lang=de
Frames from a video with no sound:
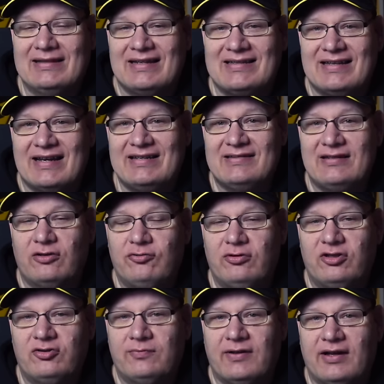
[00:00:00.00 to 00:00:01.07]
Das heißt,
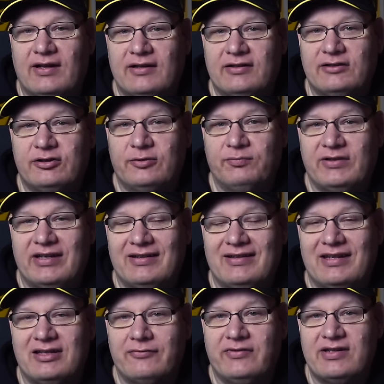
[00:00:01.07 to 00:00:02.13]
natürlich war ähm, die
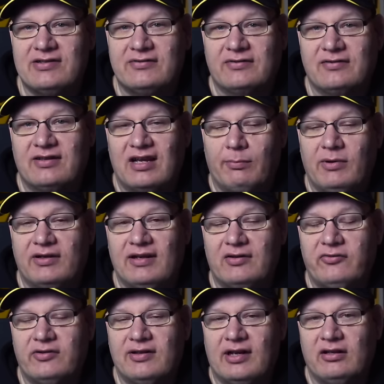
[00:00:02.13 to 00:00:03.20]
Idee gewesen, kann man
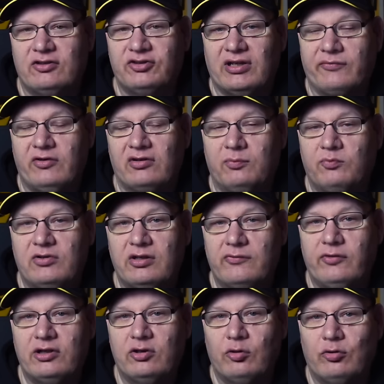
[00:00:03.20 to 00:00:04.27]
das Finale nicht einfach zum
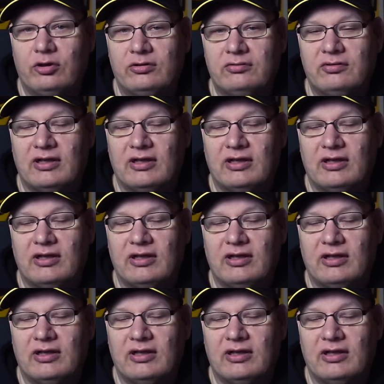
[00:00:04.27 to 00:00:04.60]
Tivoli holen,